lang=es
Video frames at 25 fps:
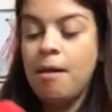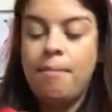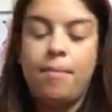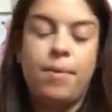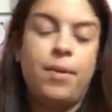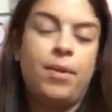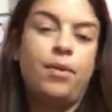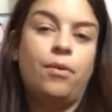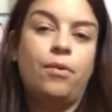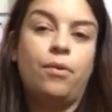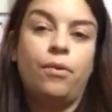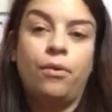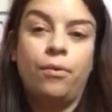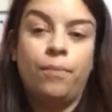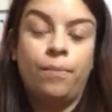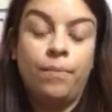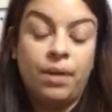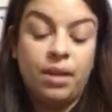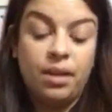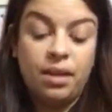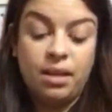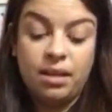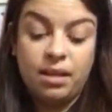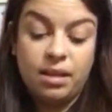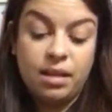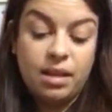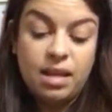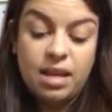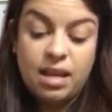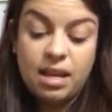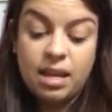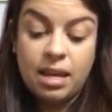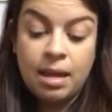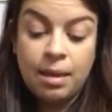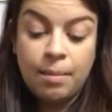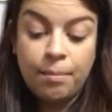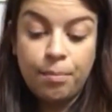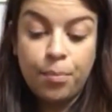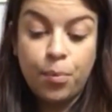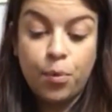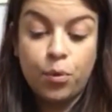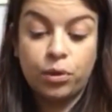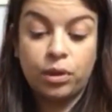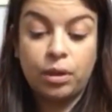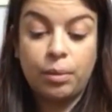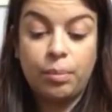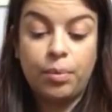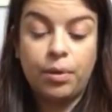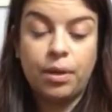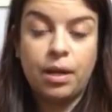Pero me dije que
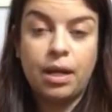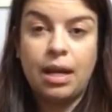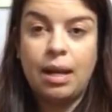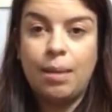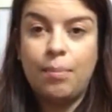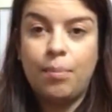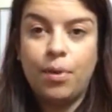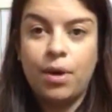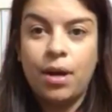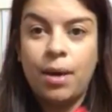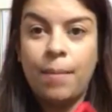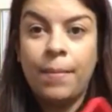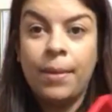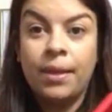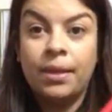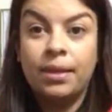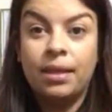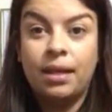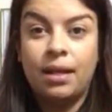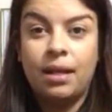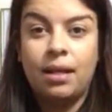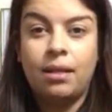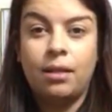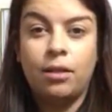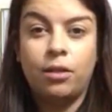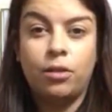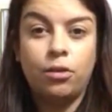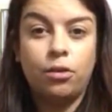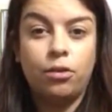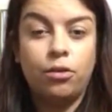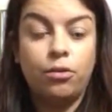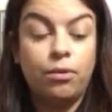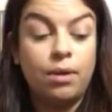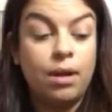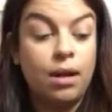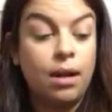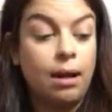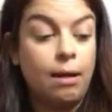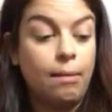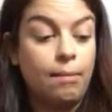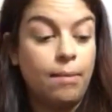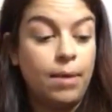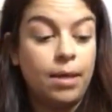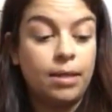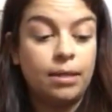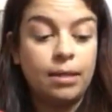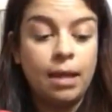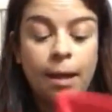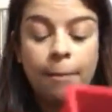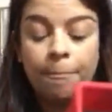importa porque las voy a meter adentro de una
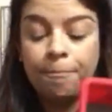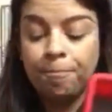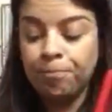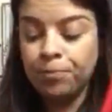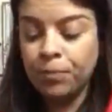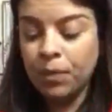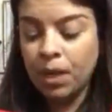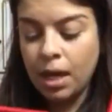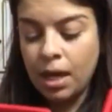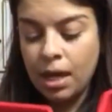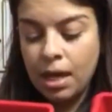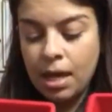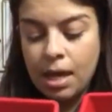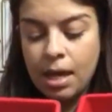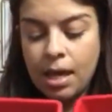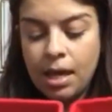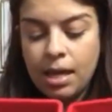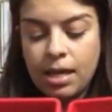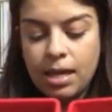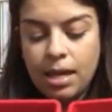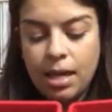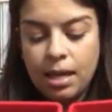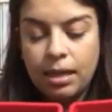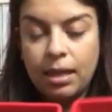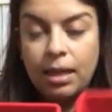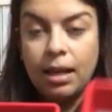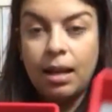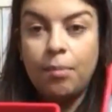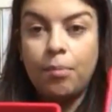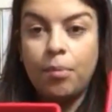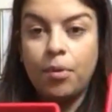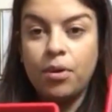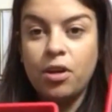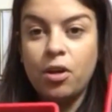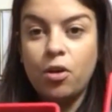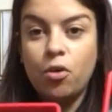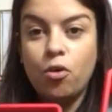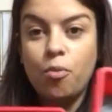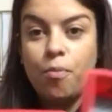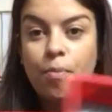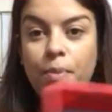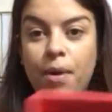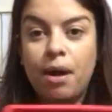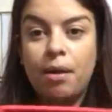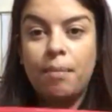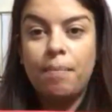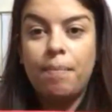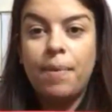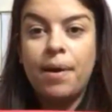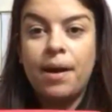gaveta y esta la voy a
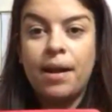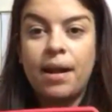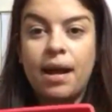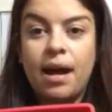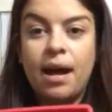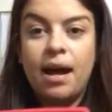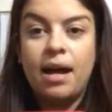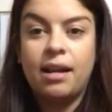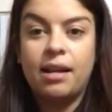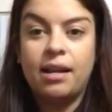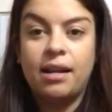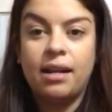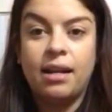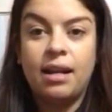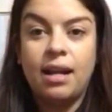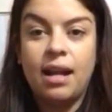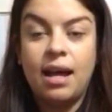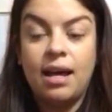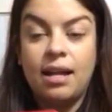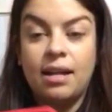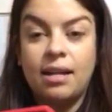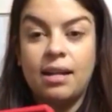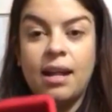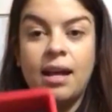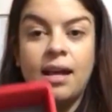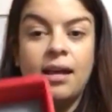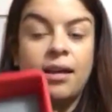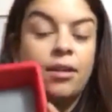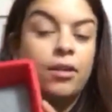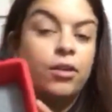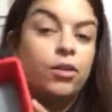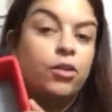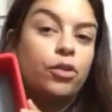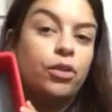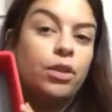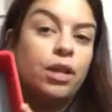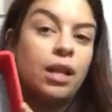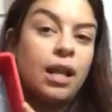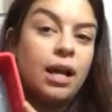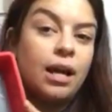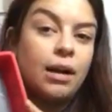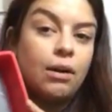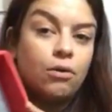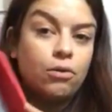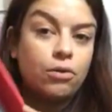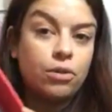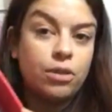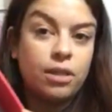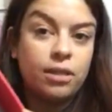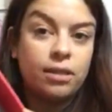ocupar para arreglar todas las
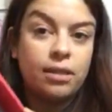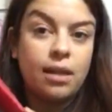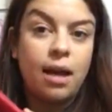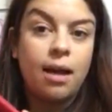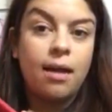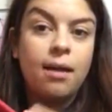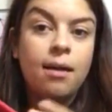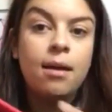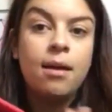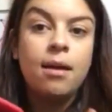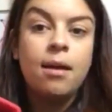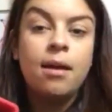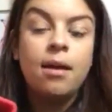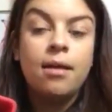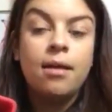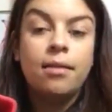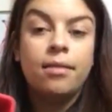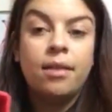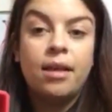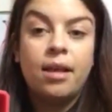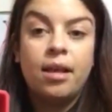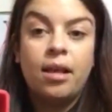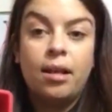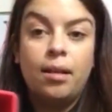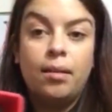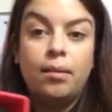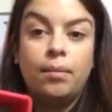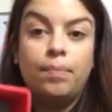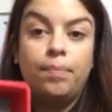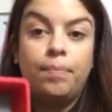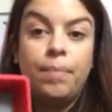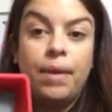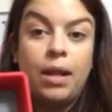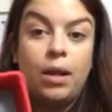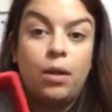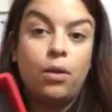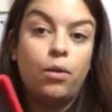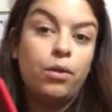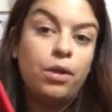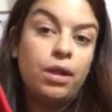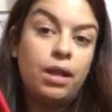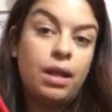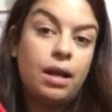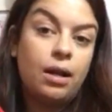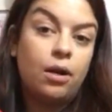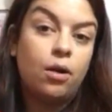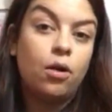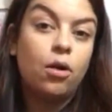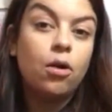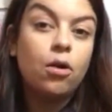cositas del pelo de
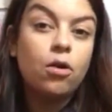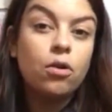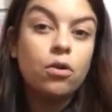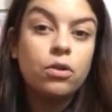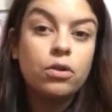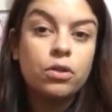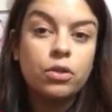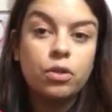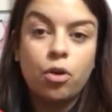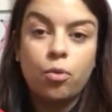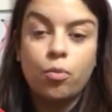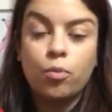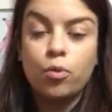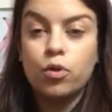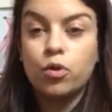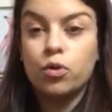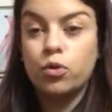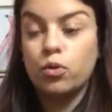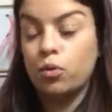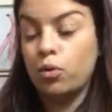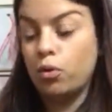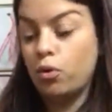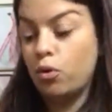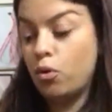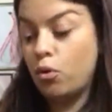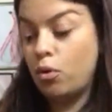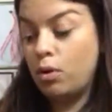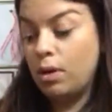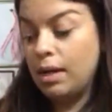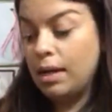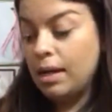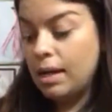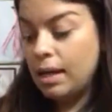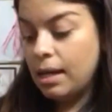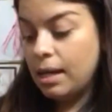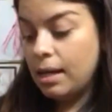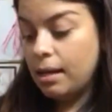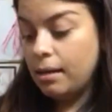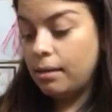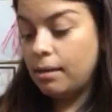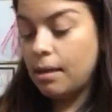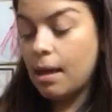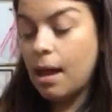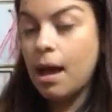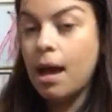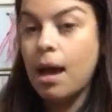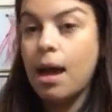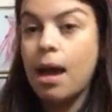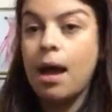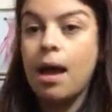la cross como sus
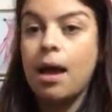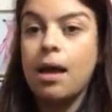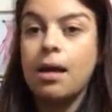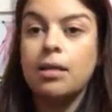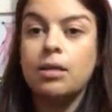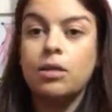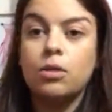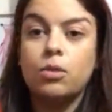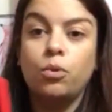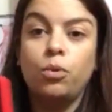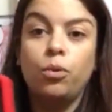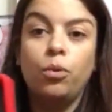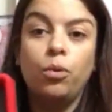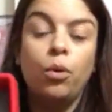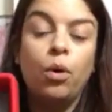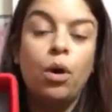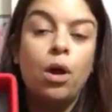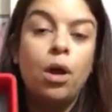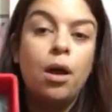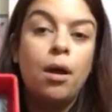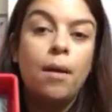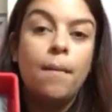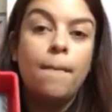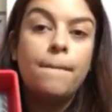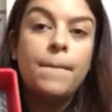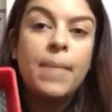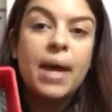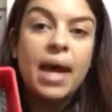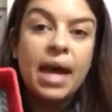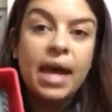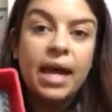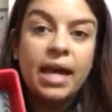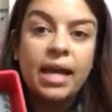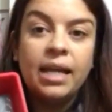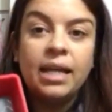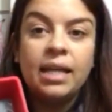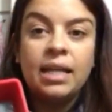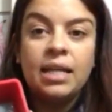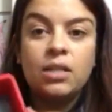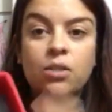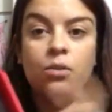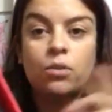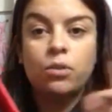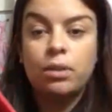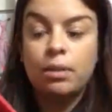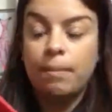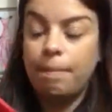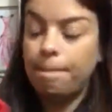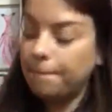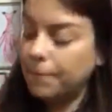colitas, su peine, su
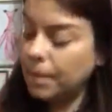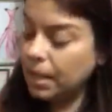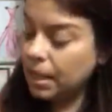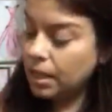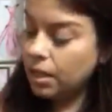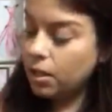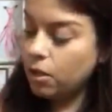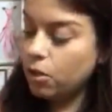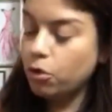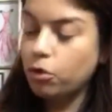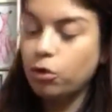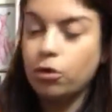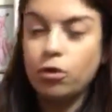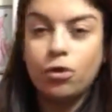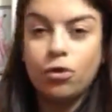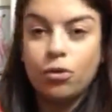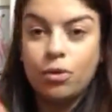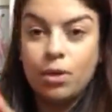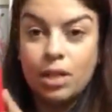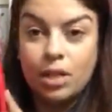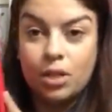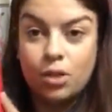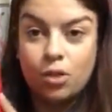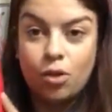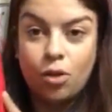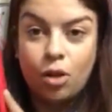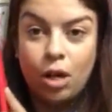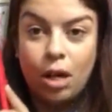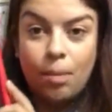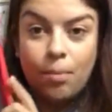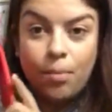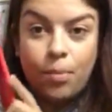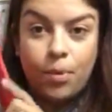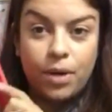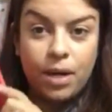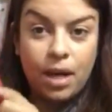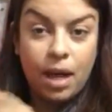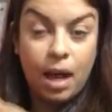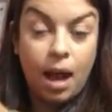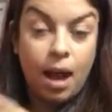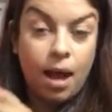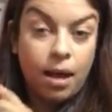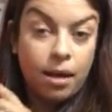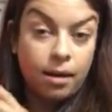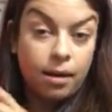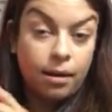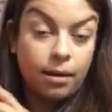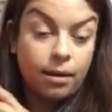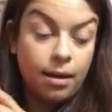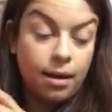cepillo, todo eso la voy a
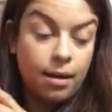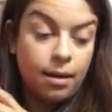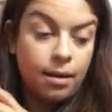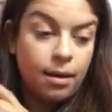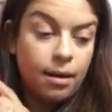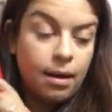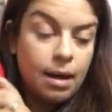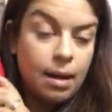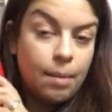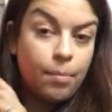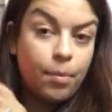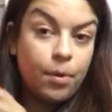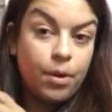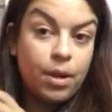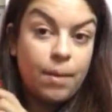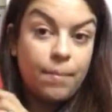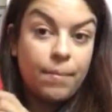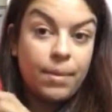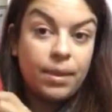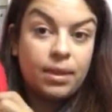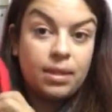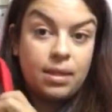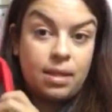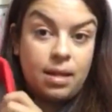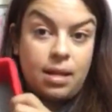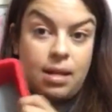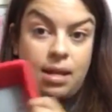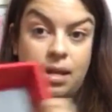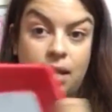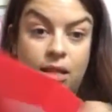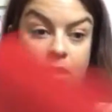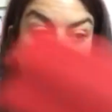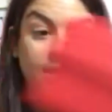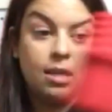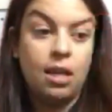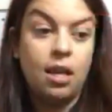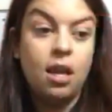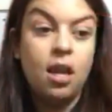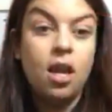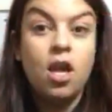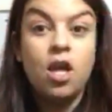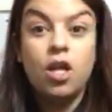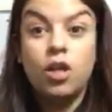arreglar, la voy a meter en este.